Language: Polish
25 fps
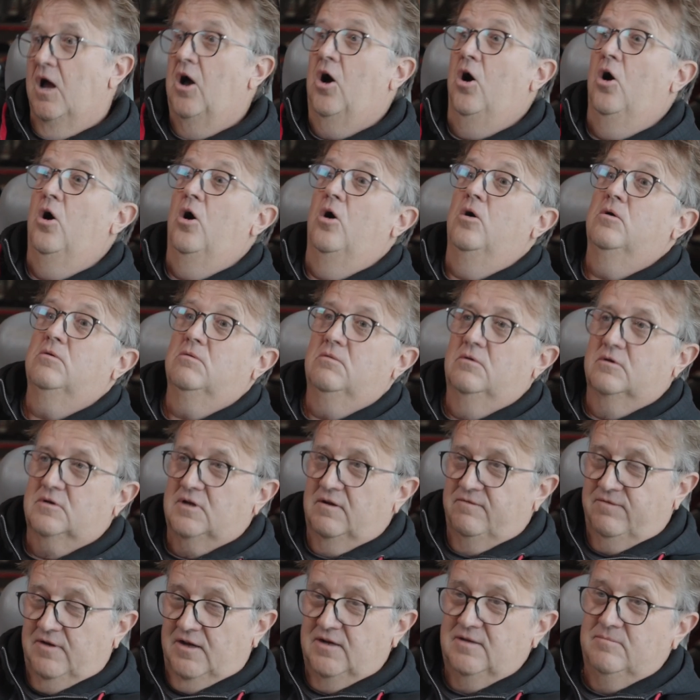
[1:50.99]
O, o
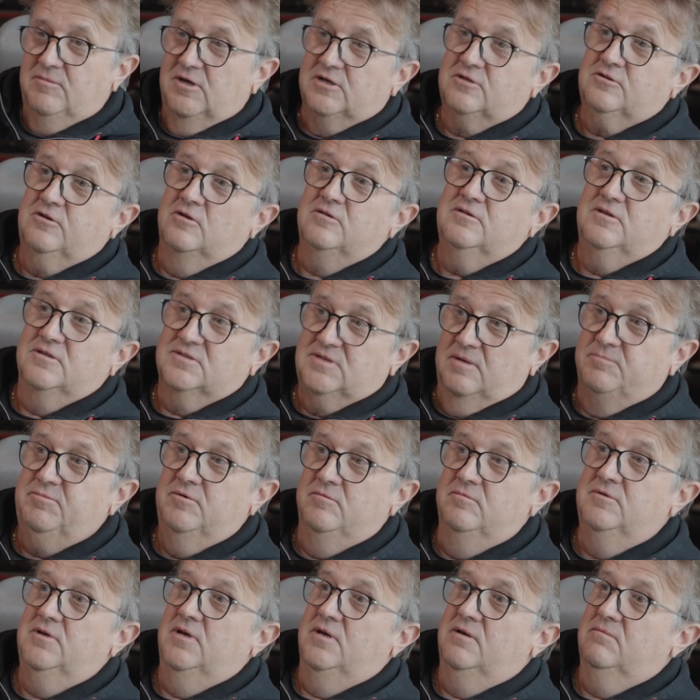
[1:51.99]
Rafale Martonie
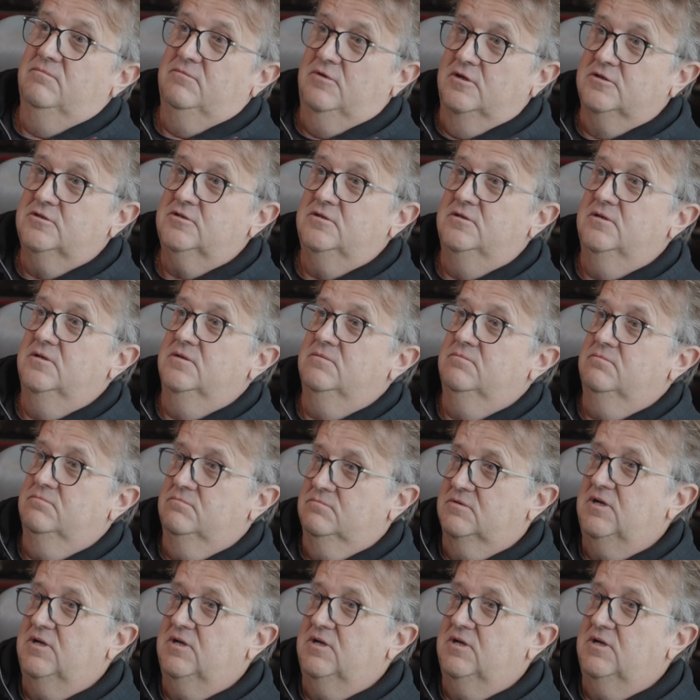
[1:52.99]
zapomniałem, właśnie.